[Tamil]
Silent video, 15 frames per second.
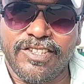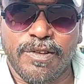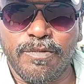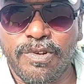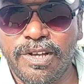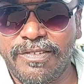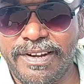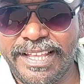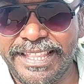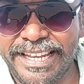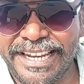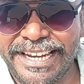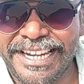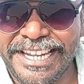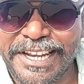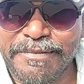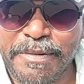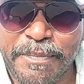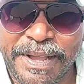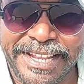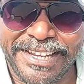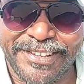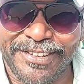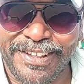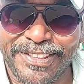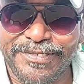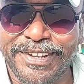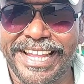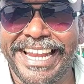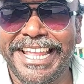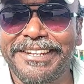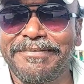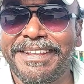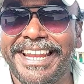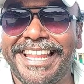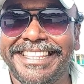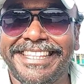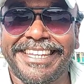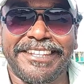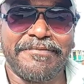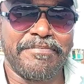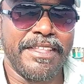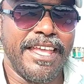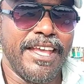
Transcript: சமூக வலைதளங்களையும் நம்ம பயணிக்கிறோம் அது உங்கள் எல்லாருக்குமே நல்லா தெரியும்